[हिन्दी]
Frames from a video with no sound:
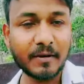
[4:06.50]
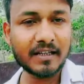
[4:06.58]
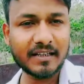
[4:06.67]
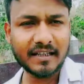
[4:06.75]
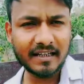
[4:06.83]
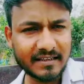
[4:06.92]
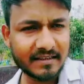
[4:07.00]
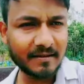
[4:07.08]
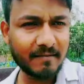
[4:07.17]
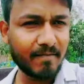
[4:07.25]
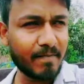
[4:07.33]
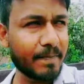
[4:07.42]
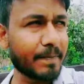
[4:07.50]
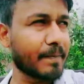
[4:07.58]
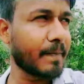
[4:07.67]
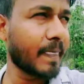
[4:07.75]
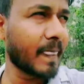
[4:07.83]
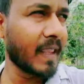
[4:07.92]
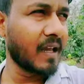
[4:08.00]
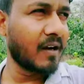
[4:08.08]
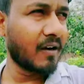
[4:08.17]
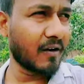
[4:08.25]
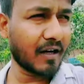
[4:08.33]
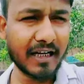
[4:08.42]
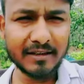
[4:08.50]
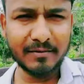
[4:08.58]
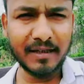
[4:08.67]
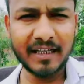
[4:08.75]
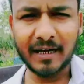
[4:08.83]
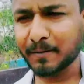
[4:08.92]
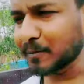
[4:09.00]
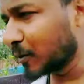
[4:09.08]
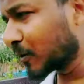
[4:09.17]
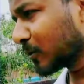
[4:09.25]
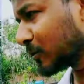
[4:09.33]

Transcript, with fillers: बात है गाइस और आज मैंने आपको